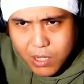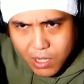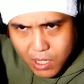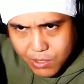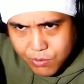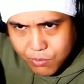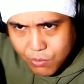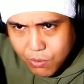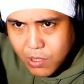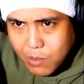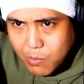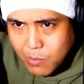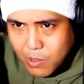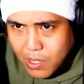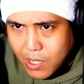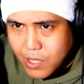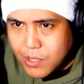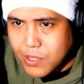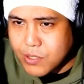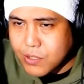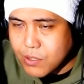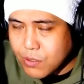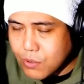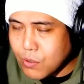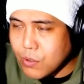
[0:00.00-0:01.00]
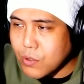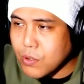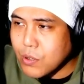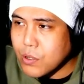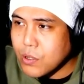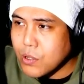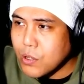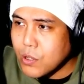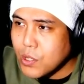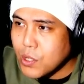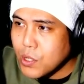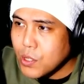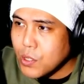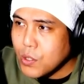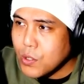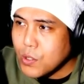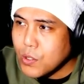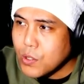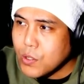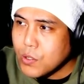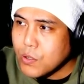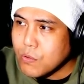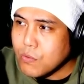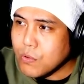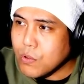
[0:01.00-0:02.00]
どうかもわかんないですけど、
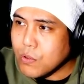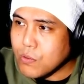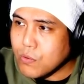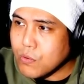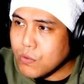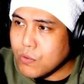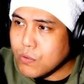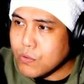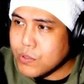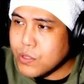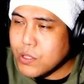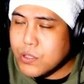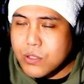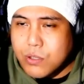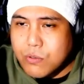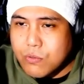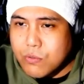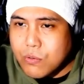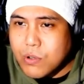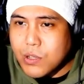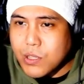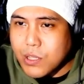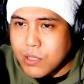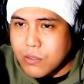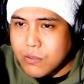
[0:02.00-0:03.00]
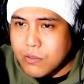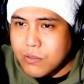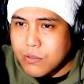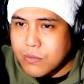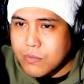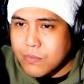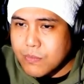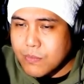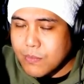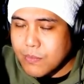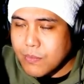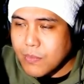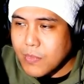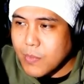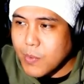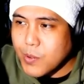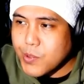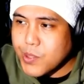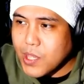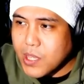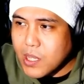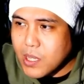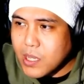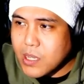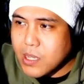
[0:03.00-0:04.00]
全然動かないです。まあ
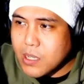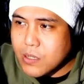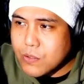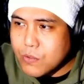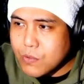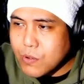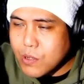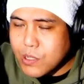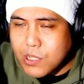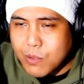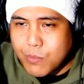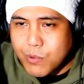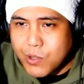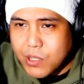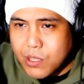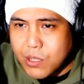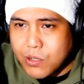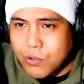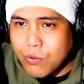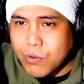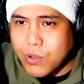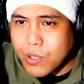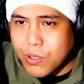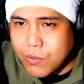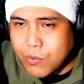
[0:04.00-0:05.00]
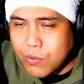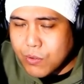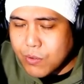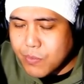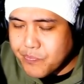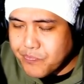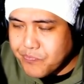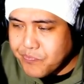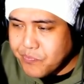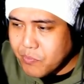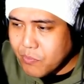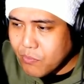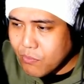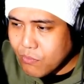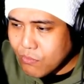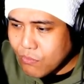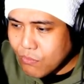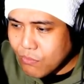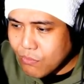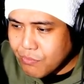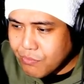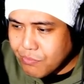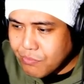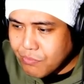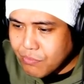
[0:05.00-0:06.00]
誰かが動かしてもいいんでしょうけど、
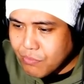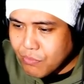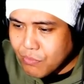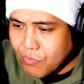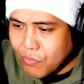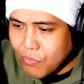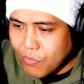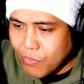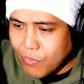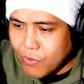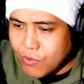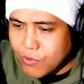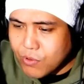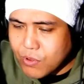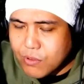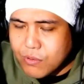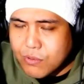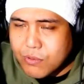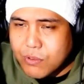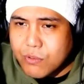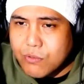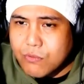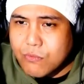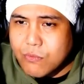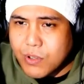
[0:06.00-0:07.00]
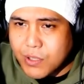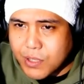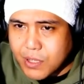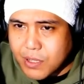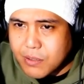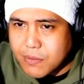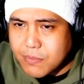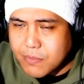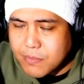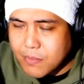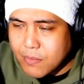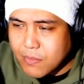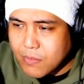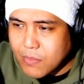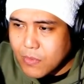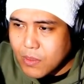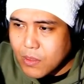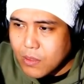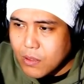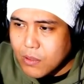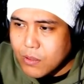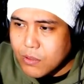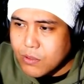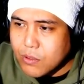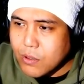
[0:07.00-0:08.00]
全然動かない。
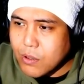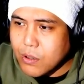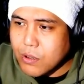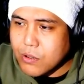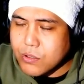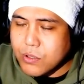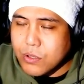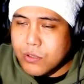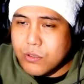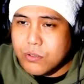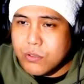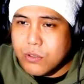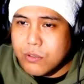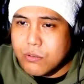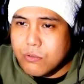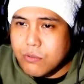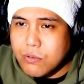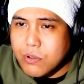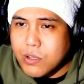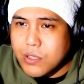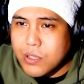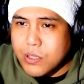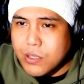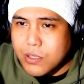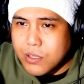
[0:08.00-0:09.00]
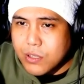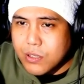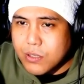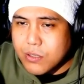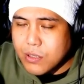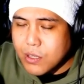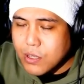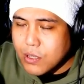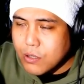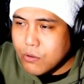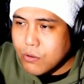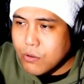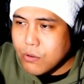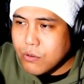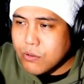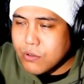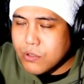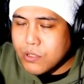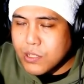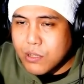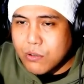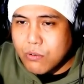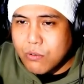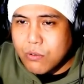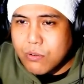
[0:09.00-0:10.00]
で、あれ全然動かないね、コック
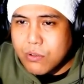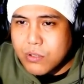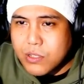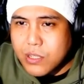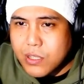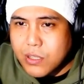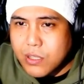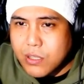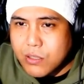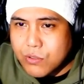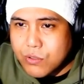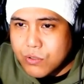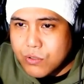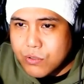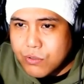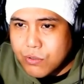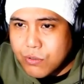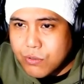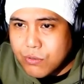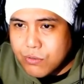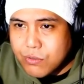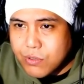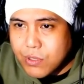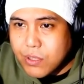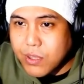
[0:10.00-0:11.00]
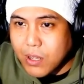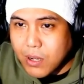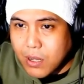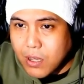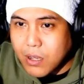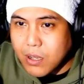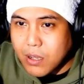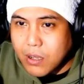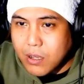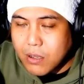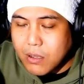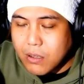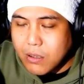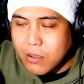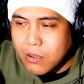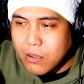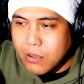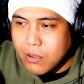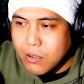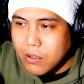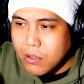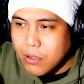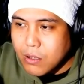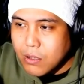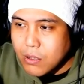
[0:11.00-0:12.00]
さんコックさんってずっと言ってたら、
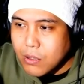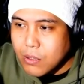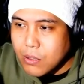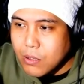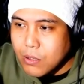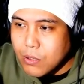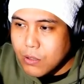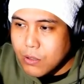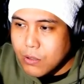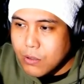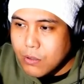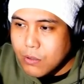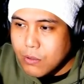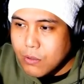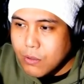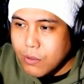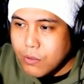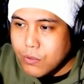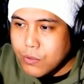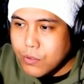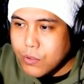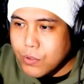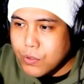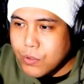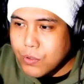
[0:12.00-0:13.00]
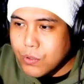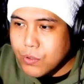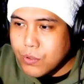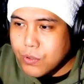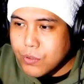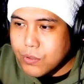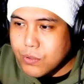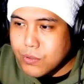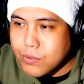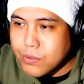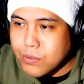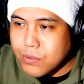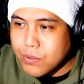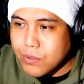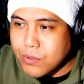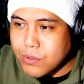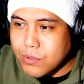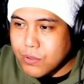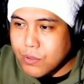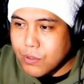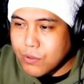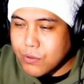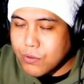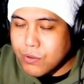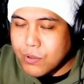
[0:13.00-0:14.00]
スーっ
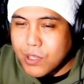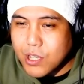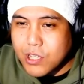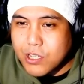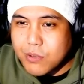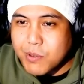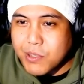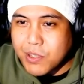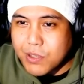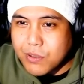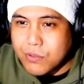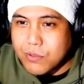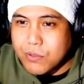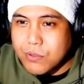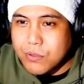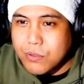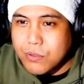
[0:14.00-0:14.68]
て動き始めたんです。